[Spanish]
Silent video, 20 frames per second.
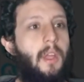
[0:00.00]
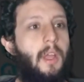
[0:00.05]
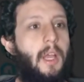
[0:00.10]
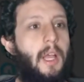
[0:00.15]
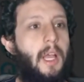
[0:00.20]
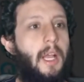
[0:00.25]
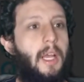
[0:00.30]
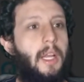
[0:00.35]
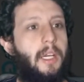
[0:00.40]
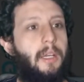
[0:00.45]

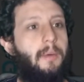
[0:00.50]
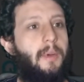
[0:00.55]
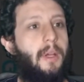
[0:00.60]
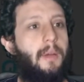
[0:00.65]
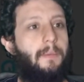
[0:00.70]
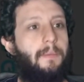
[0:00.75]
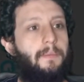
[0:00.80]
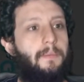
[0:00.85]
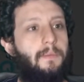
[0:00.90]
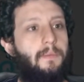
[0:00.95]
Acá
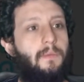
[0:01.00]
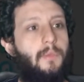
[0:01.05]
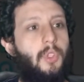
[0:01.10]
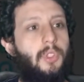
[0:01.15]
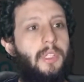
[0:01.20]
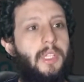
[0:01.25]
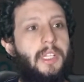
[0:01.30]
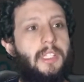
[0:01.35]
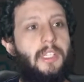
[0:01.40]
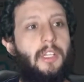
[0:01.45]
arriba vos
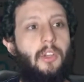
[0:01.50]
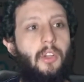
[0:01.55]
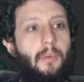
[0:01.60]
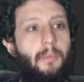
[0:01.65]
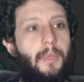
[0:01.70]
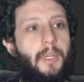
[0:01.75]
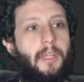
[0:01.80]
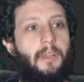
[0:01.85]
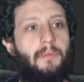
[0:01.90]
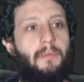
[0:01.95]
tenés el
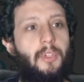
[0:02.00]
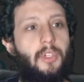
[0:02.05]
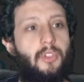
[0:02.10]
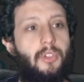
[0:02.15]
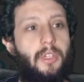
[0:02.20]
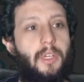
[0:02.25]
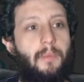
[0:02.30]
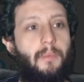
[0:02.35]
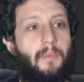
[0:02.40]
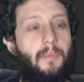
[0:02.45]
nombre, que
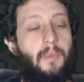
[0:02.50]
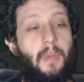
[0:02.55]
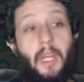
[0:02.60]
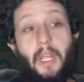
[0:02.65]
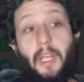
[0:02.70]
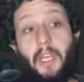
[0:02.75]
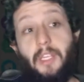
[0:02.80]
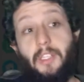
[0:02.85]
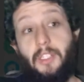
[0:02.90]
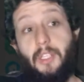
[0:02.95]
yo
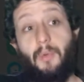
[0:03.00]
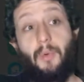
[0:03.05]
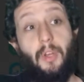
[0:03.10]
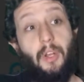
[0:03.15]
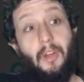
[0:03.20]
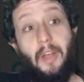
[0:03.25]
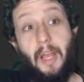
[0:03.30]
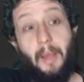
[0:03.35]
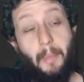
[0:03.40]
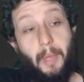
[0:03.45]
acá dice, bueno,
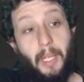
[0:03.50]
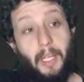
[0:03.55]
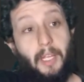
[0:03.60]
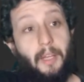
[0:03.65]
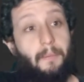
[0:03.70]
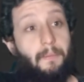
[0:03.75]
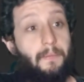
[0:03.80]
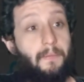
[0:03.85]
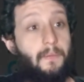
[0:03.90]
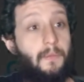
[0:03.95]

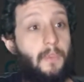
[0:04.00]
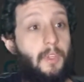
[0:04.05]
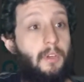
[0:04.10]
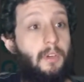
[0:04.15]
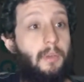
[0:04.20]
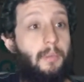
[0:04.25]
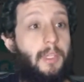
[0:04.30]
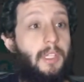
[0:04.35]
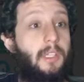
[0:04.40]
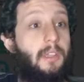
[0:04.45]
hamaca,
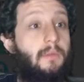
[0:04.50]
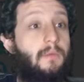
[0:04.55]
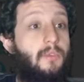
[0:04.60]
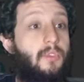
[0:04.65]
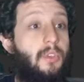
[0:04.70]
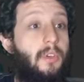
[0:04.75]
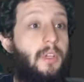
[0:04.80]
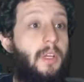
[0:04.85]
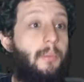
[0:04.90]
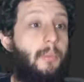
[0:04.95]
obviamente.
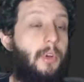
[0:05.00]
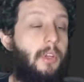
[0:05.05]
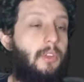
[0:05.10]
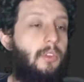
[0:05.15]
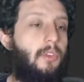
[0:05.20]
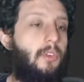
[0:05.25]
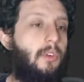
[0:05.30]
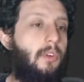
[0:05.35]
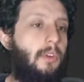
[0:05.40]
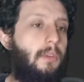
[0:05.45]
Yo había
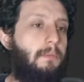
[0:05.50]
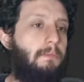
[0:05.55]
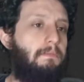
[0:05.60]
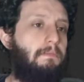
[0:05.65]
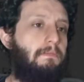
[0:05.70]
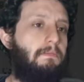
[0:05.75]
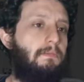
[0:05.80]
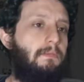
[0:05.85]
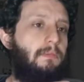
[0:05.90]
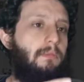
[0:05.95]
puesto
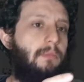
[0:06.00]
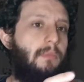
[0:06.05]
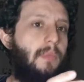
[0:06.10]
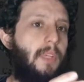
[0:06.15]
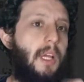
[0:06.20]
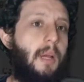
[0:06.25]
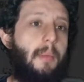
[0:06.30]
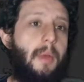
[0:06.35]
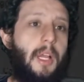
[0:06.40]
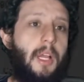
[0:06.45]

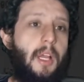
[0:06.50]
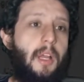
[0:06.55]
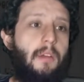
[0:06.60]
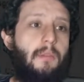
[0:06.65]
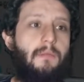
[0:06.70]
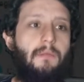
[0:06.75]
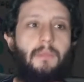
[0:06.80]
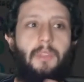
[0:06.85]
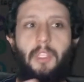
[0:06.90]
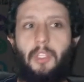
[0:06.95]
hamaca
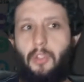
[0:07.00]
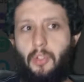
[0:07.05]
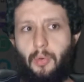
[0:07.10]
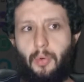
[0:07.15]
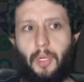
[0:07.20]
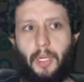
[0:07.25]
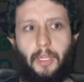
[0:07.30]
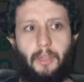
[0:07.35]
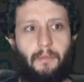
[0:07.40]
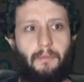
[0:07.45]
y tobogán.